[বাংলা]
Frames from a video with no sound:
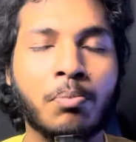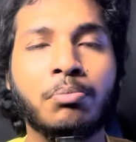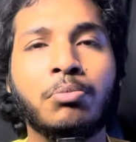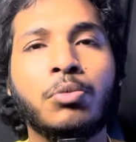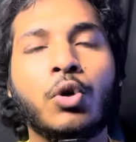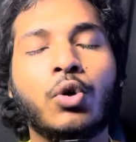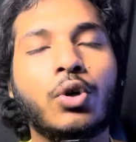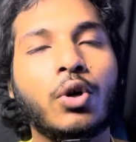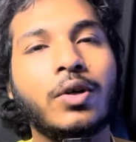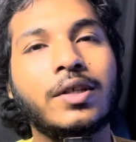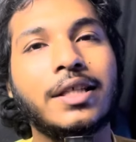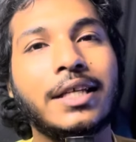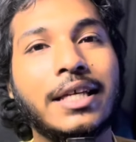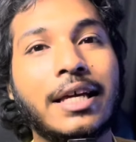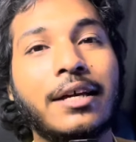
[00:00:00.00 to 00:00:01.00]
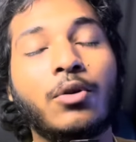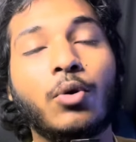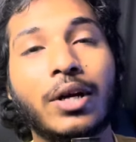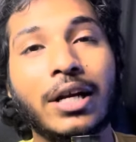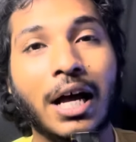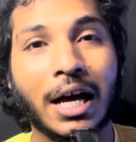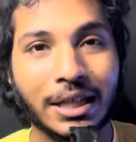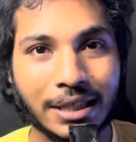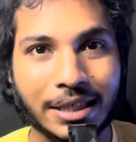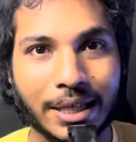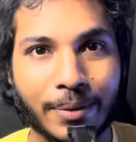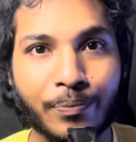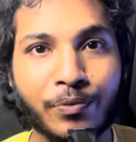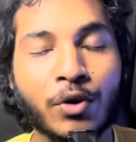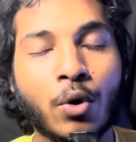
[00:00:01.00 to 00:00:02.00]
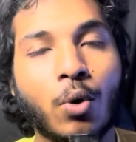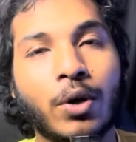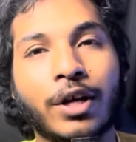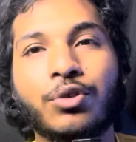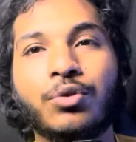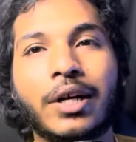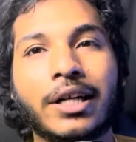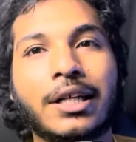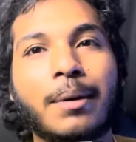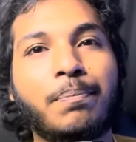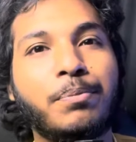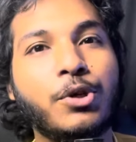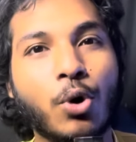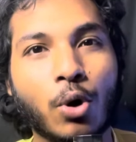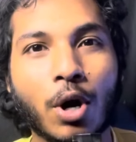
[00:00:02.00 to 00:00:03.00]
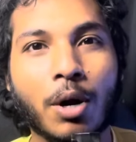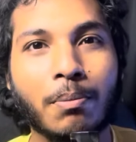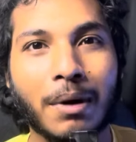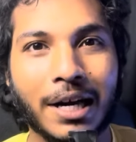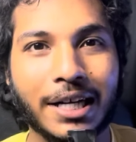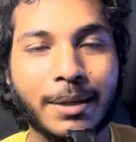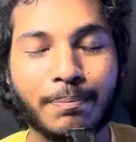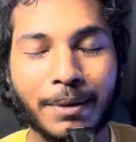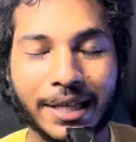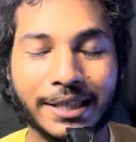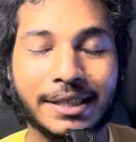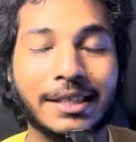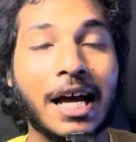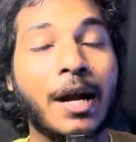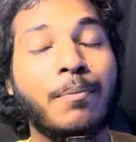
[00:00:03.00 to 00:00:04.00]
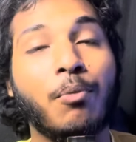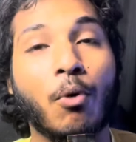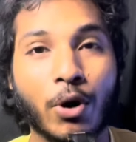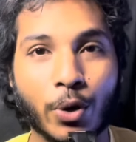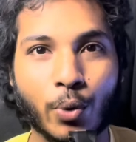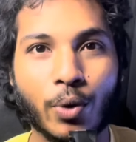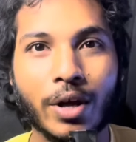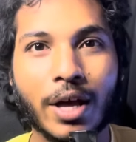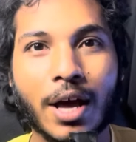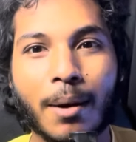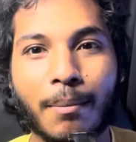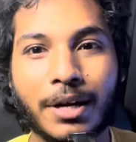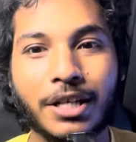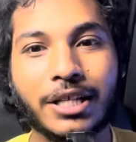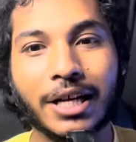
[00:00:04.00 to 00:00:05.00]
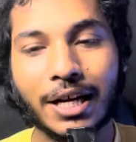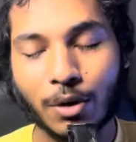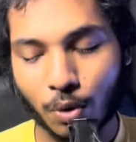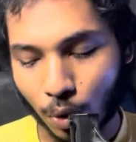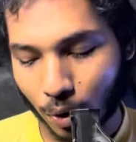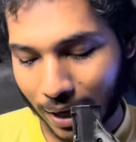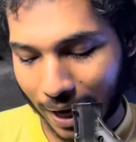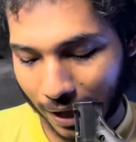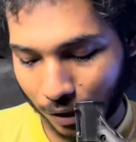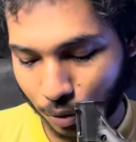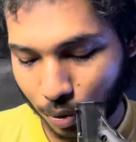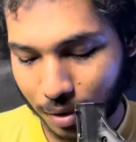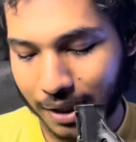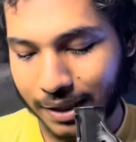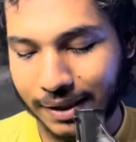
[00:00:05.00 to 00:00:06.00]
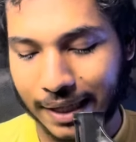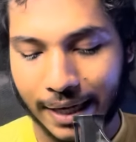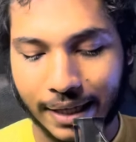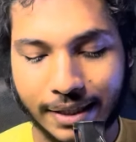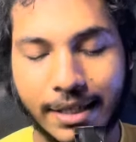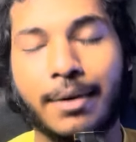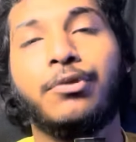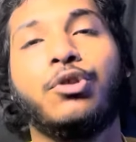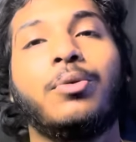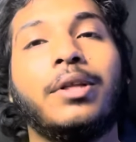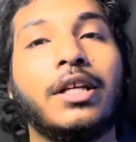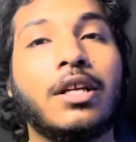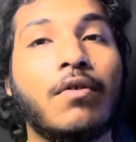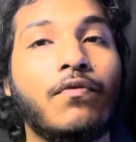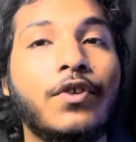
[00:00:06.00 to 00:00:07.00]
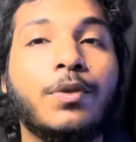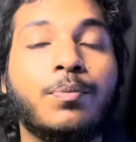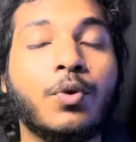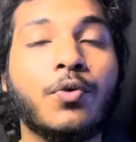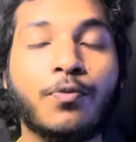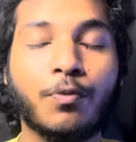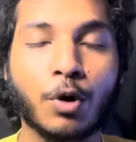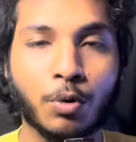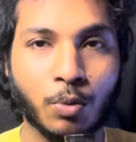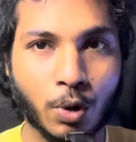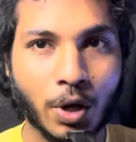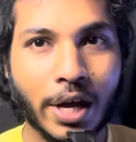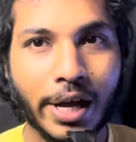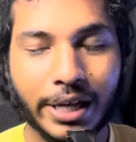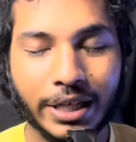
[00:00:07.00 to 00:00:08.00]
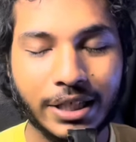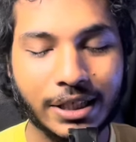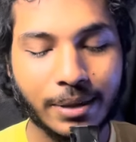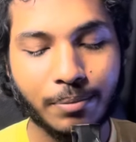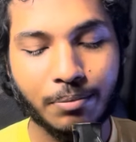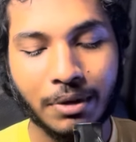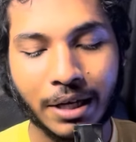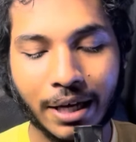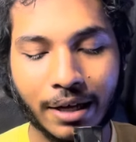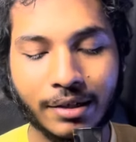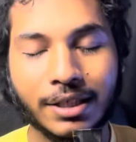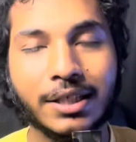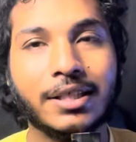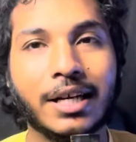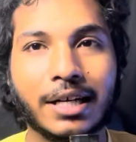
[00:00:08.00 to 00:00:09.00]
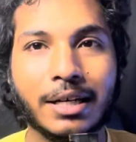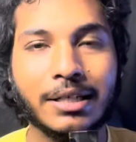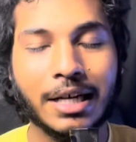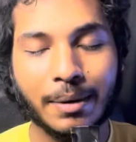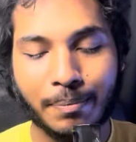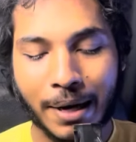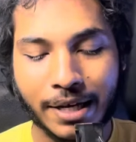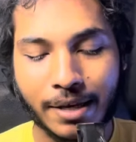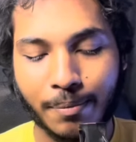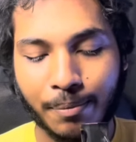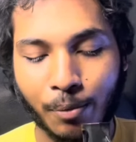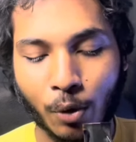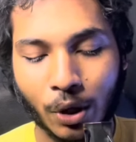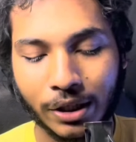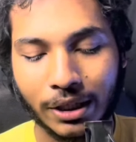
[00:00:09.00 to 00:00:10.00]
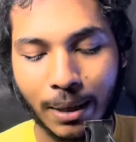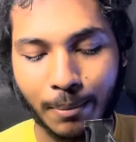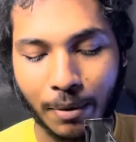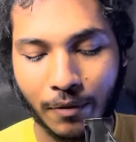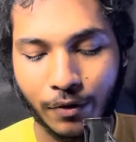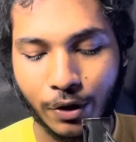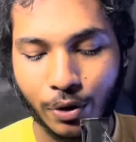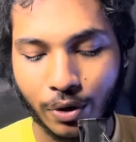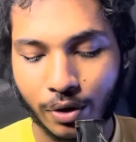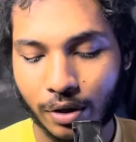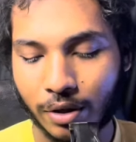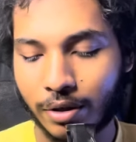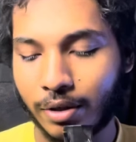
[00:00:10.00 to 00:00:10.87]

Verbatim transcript: মোহন টকেজে গিয়ে লোকে নাচছে ওটা কিন্তু একটা পিওর অন মাল্টিপ্লেক্স তারপরেও মানে সেখানেও লোকে এত ক্রেজ দেখাচ্ছে আমি তোমাদেরকে উইথ প্রুফ বলবো নিজে মানে জাস্ট একটা বানিয়ে বলে দিলাম বা ভিডিও ভিডিওগুলো